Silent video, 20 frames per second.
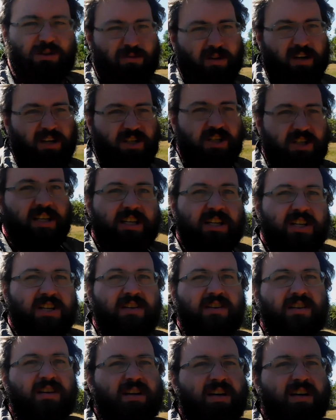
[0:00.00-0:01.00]
zur
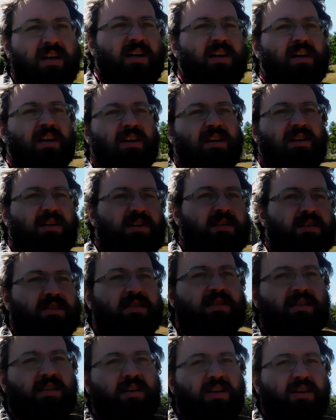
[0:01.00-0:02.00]
Geschichte
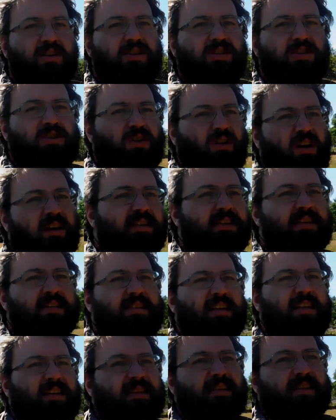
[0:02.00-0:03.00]
des
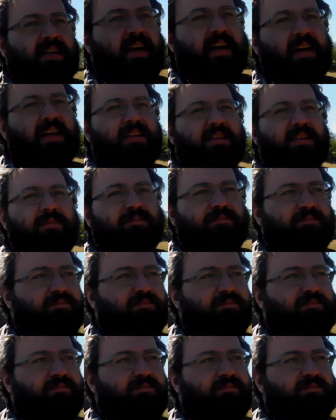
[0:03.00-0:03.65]
Schlosses erzählen,